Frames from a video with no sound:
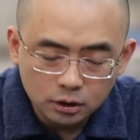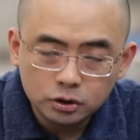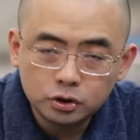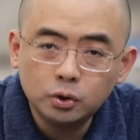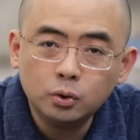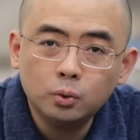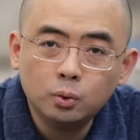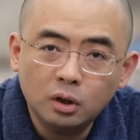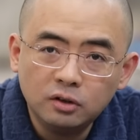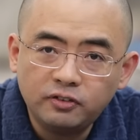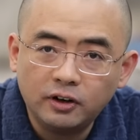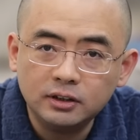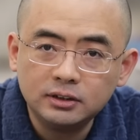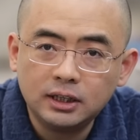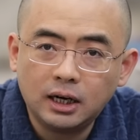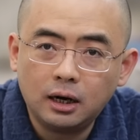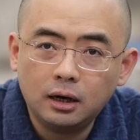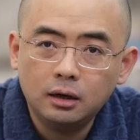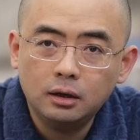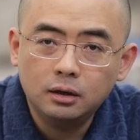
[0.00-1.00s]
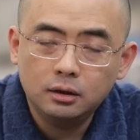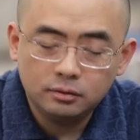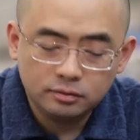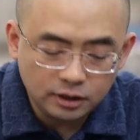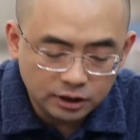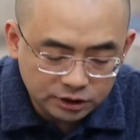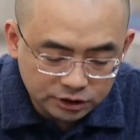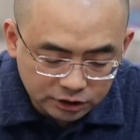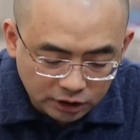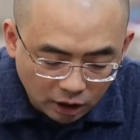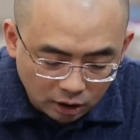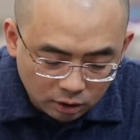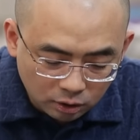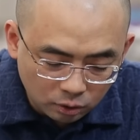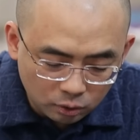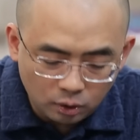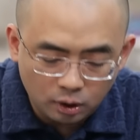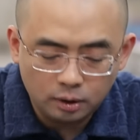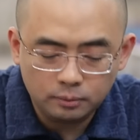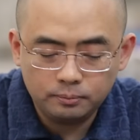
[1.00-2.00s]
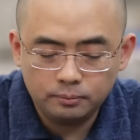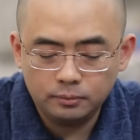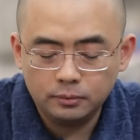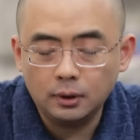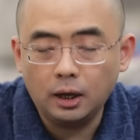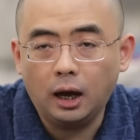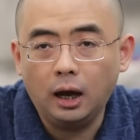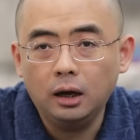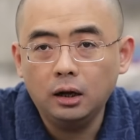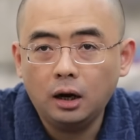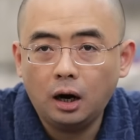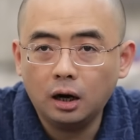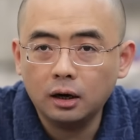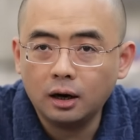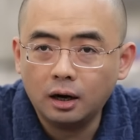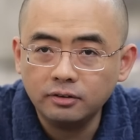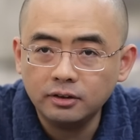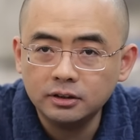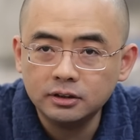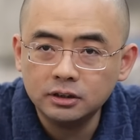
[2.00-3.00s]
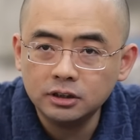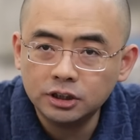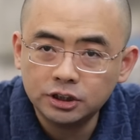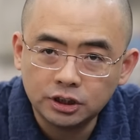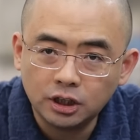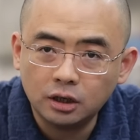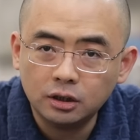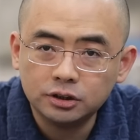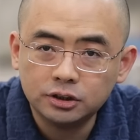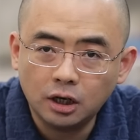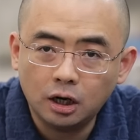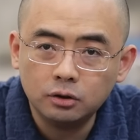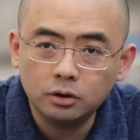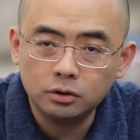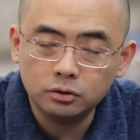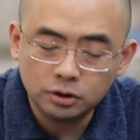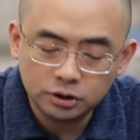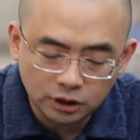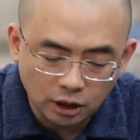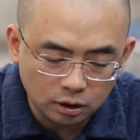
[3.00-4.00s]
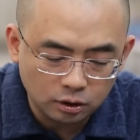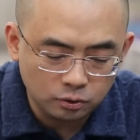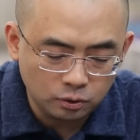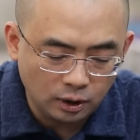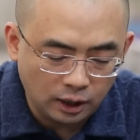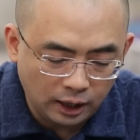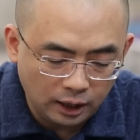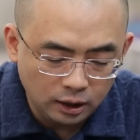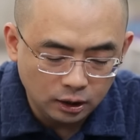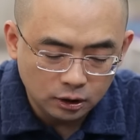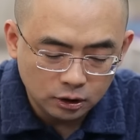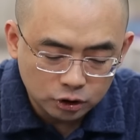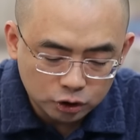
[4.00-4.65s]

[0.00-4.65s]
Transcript: 中国房价在上个月啊，二零二三年的十十二月就上个月啊，